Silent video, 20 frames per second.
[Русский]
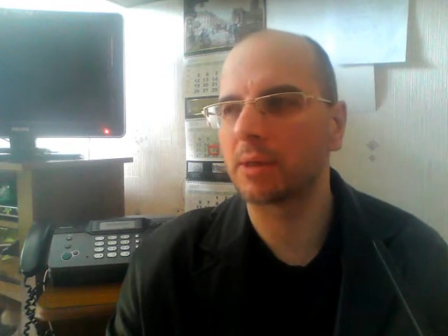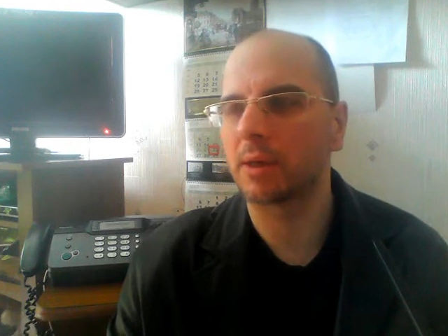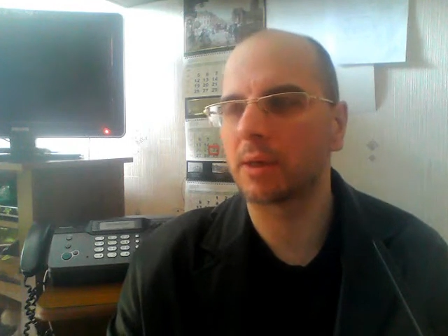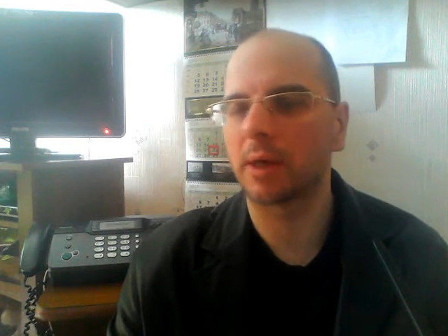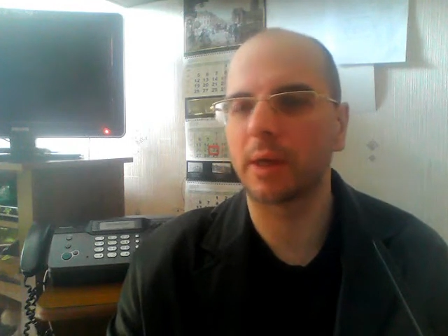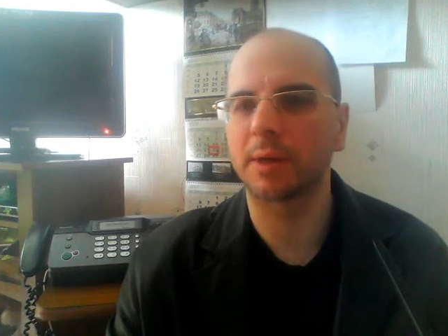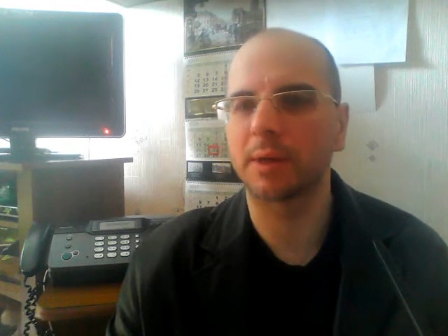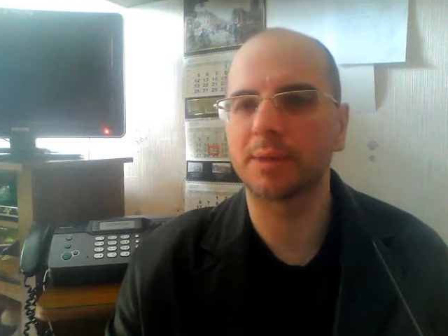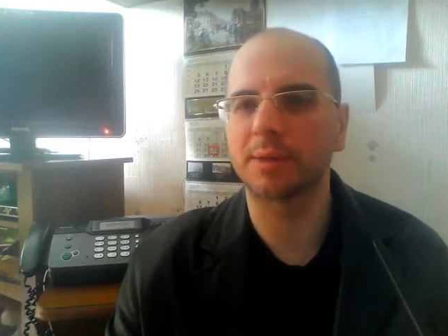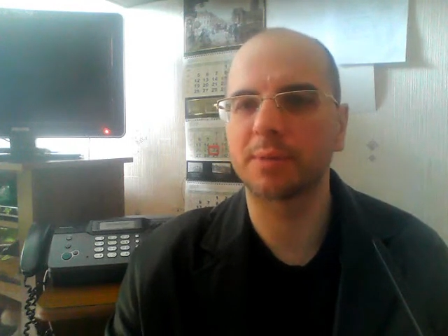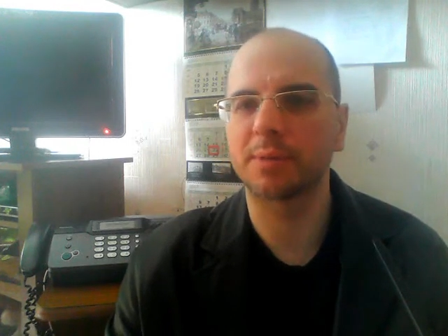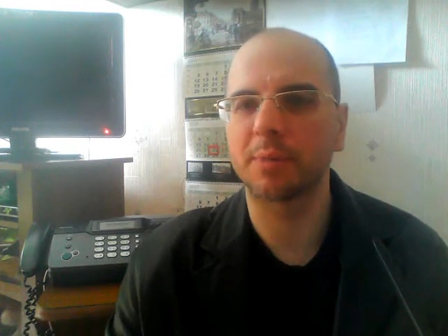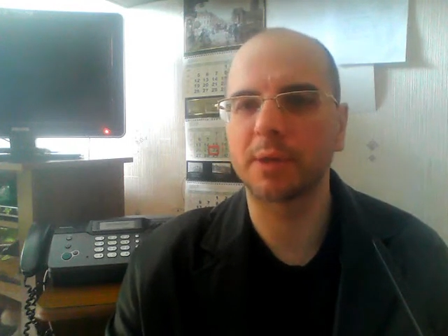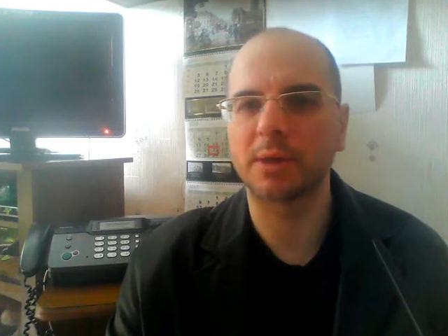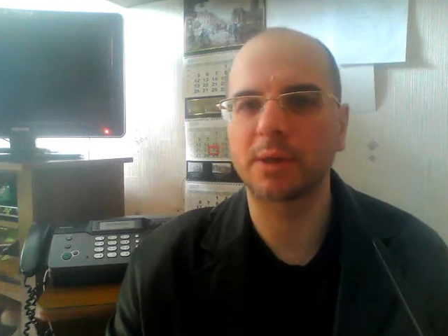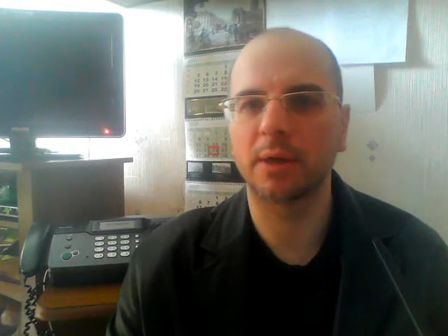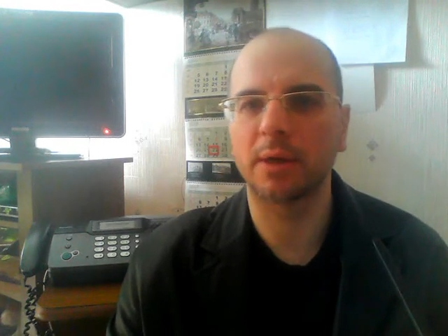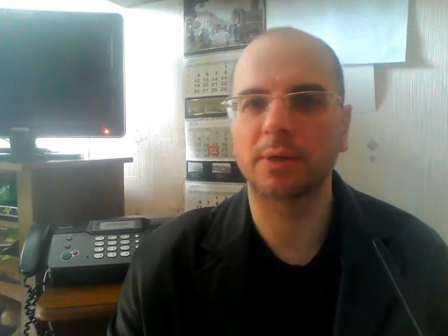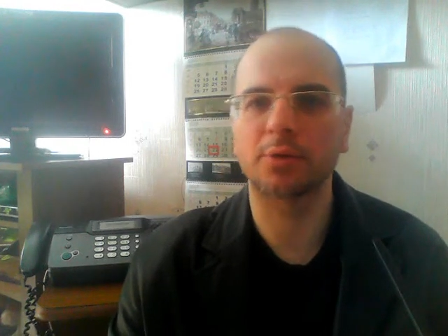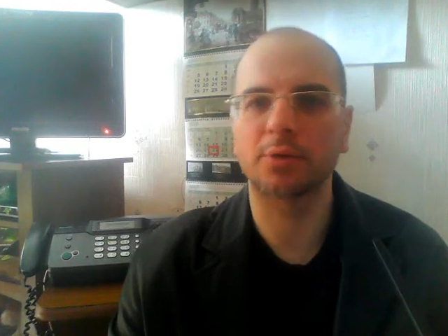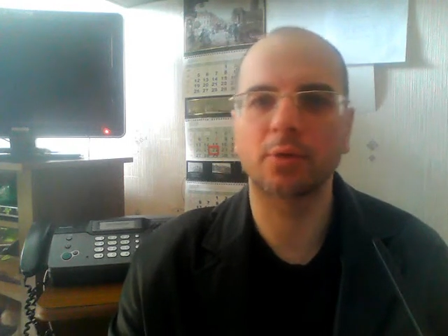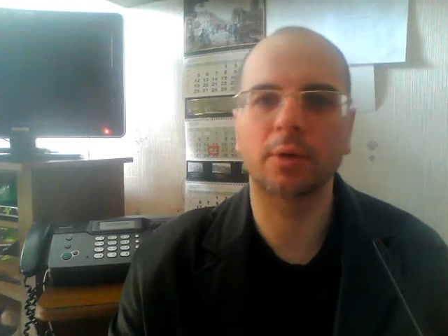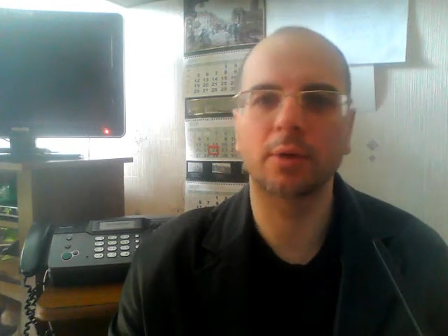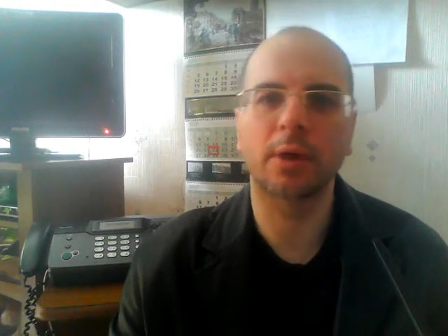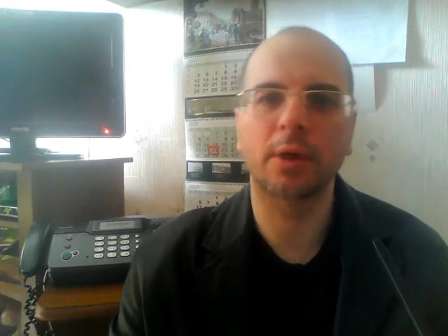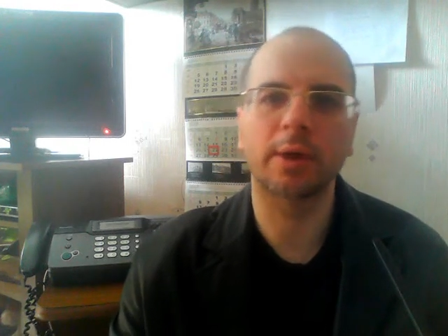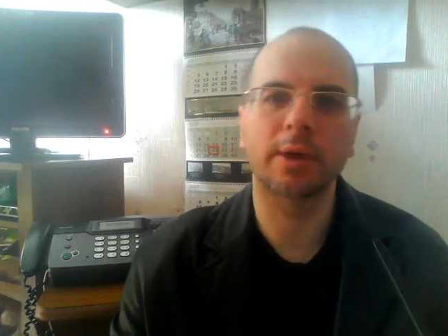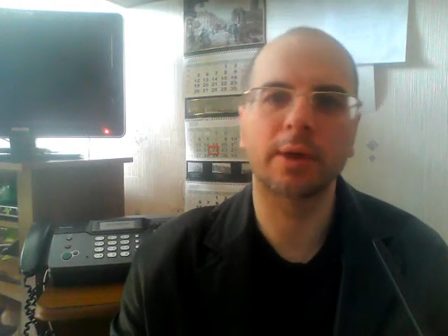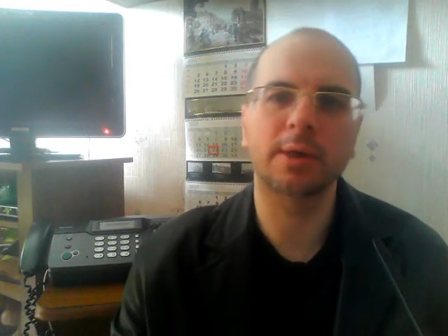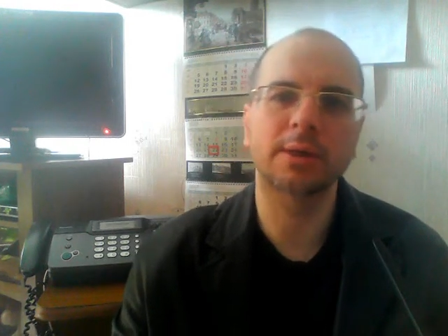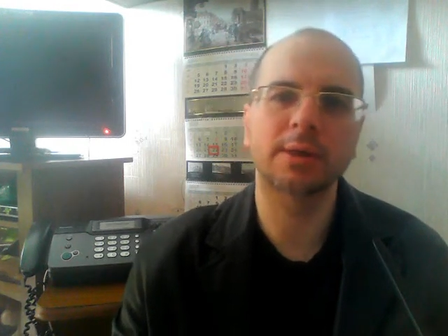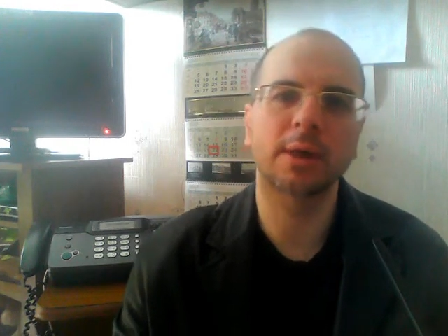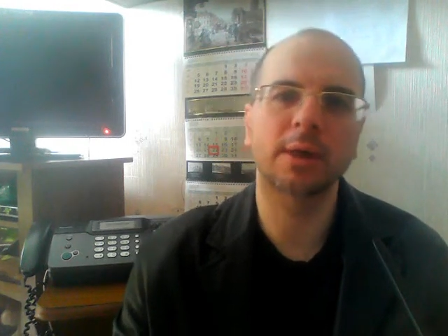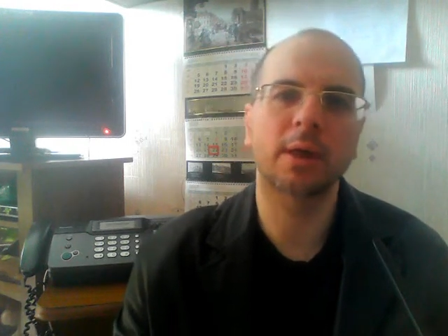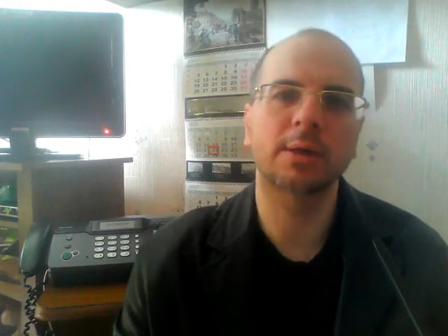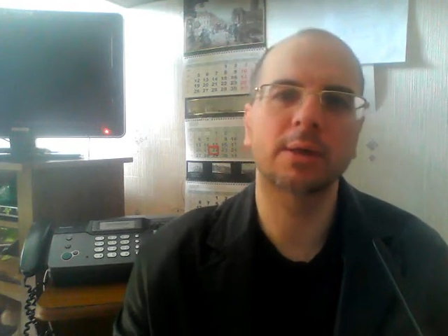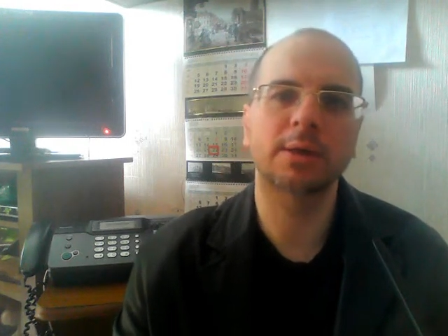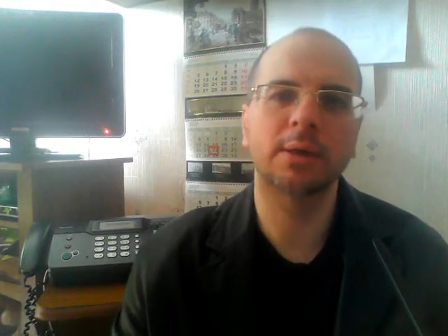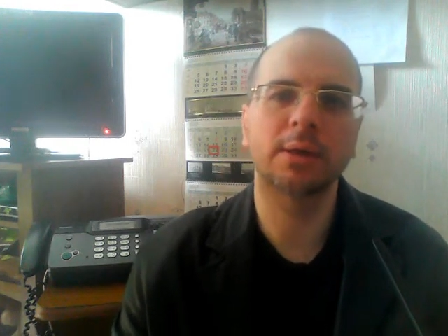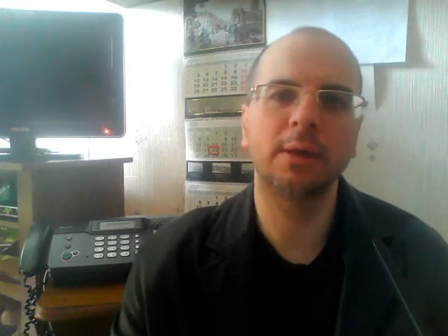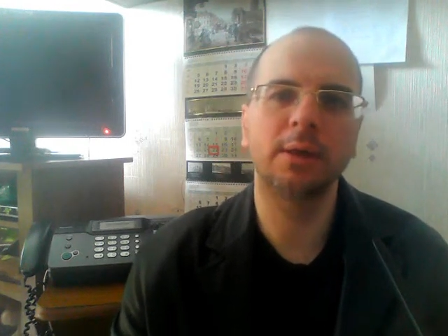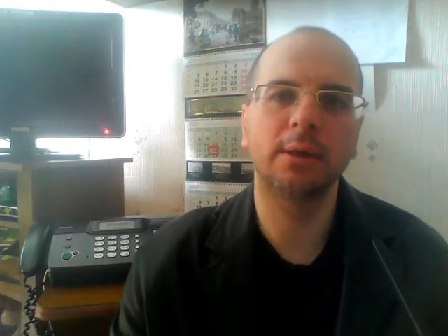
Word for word: хранился специальный журнал регистрации.